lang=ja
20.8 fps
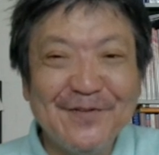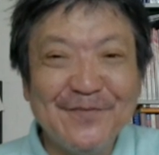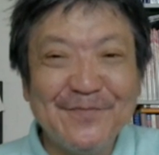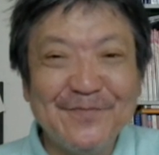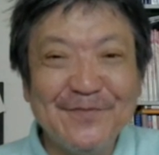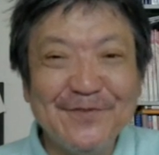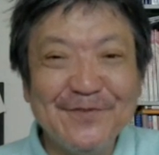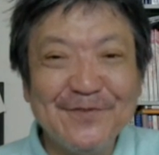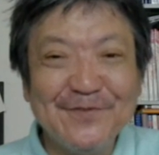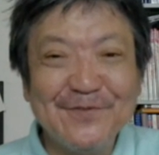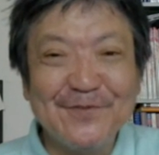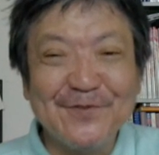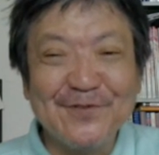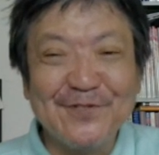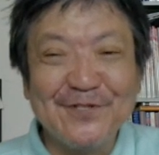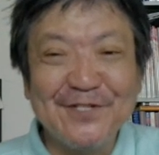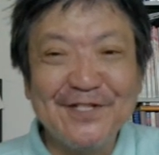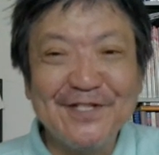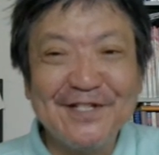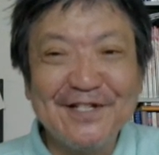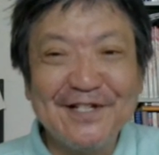もっと
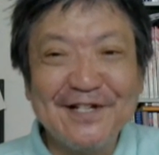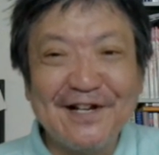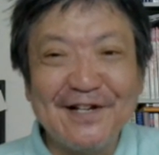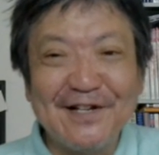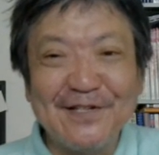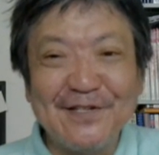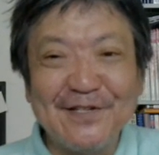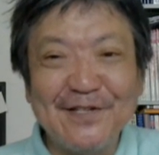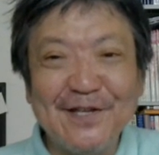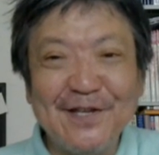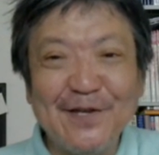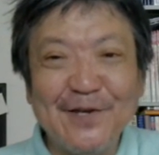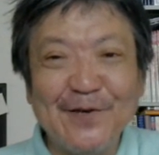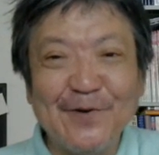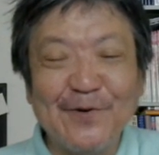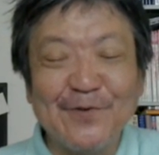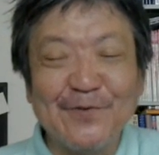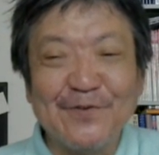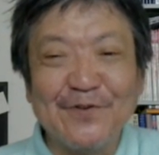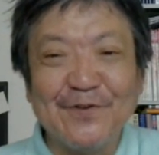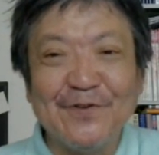しっかりせえ
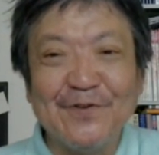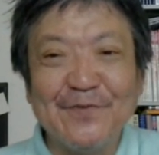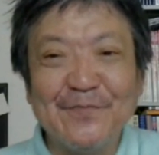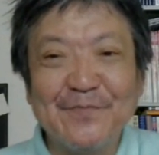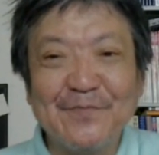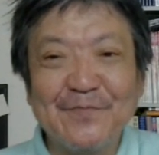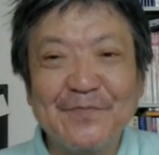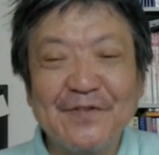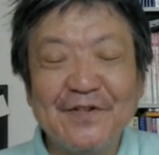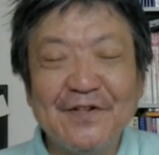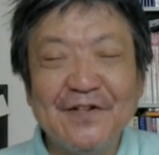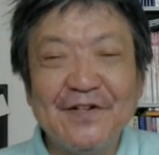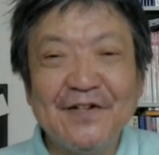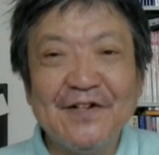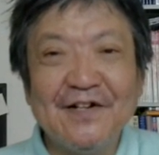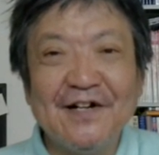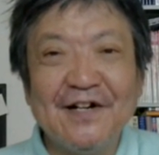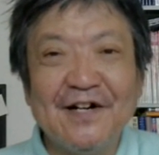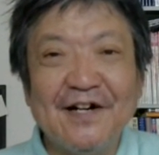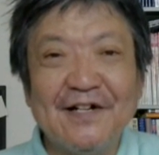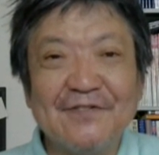よと、
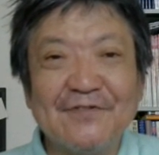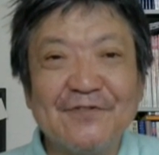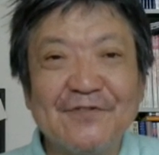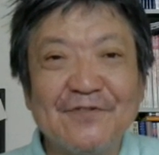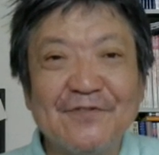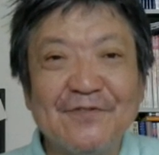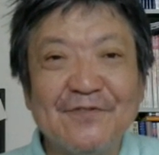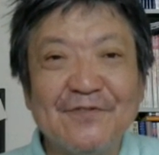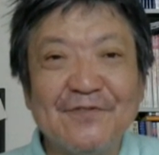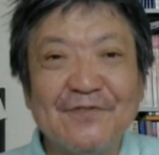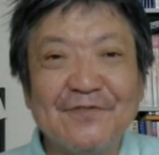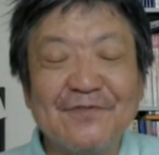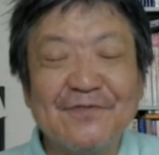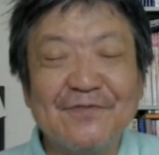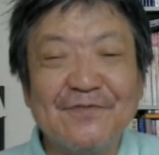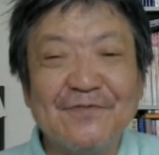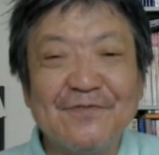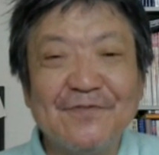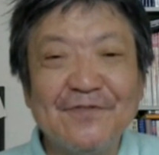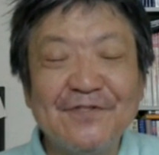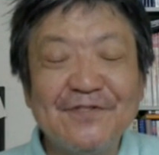あの
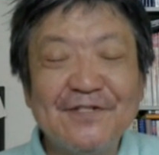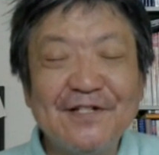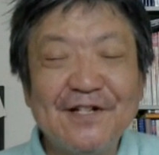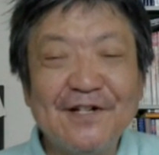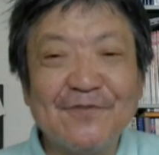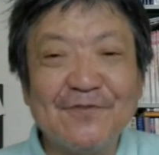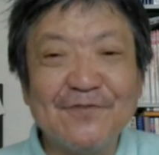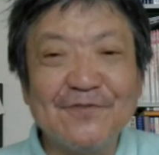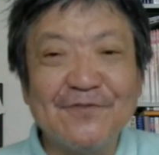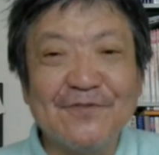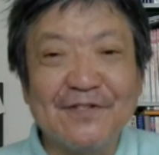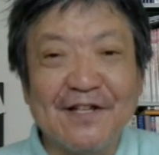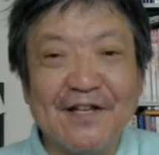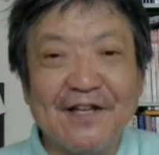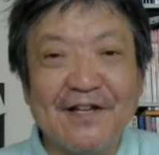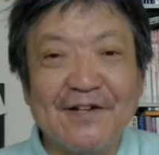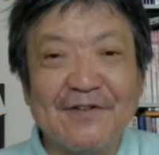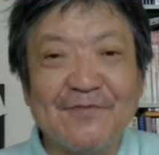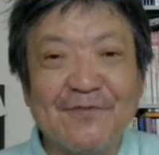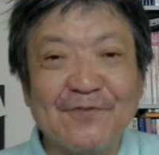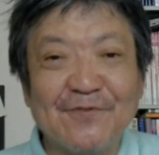こいつらこそ
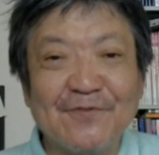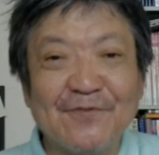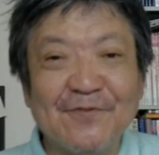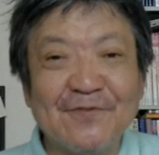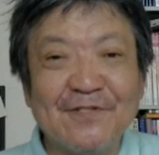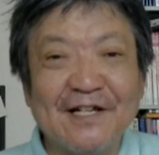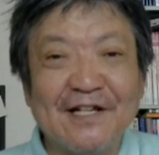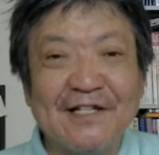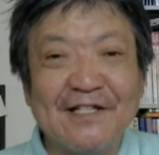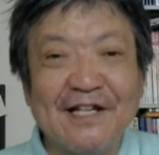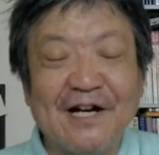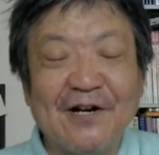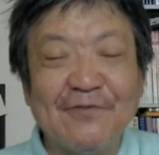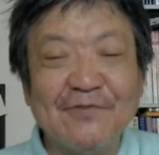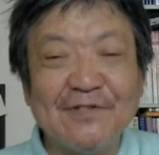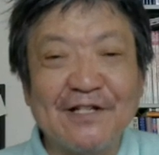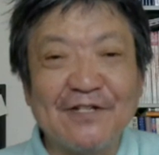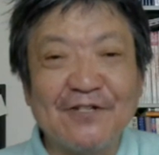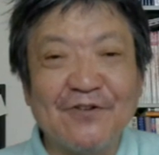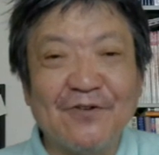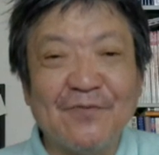ね、こう党内でアホ
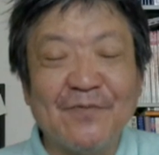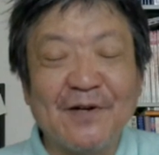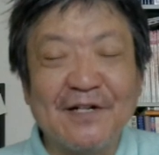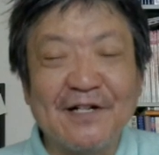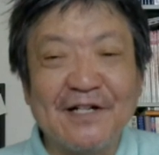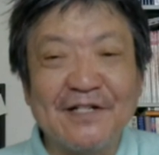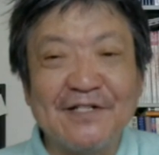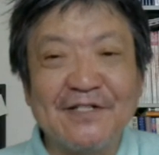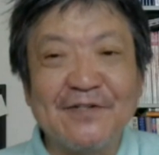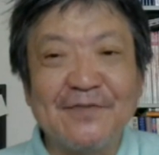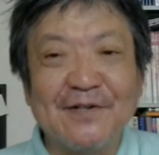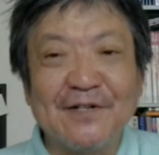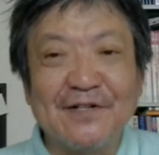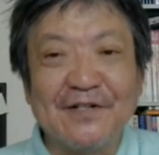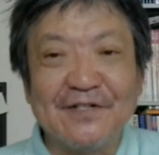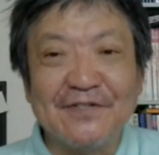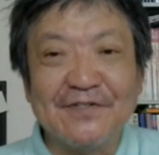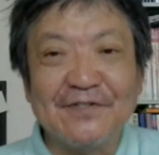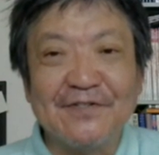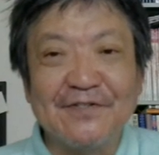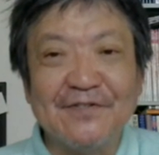な議論ばっかりしてるわ
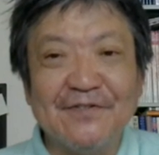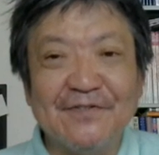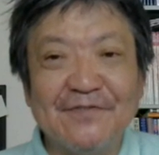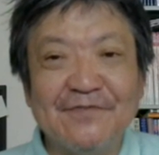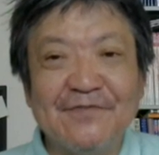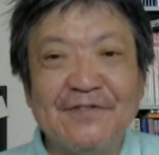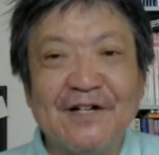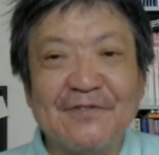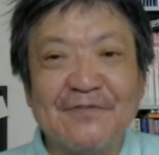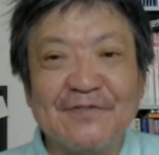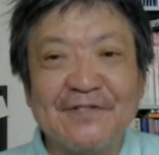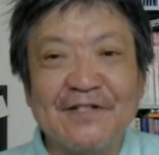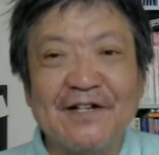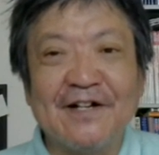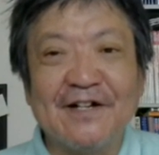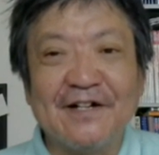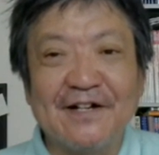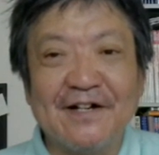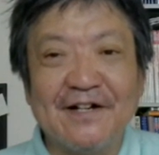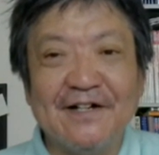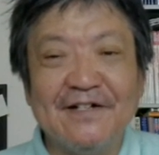けですよ、右派と左
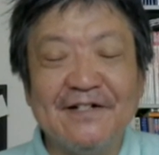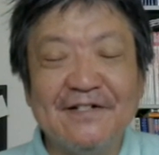派が。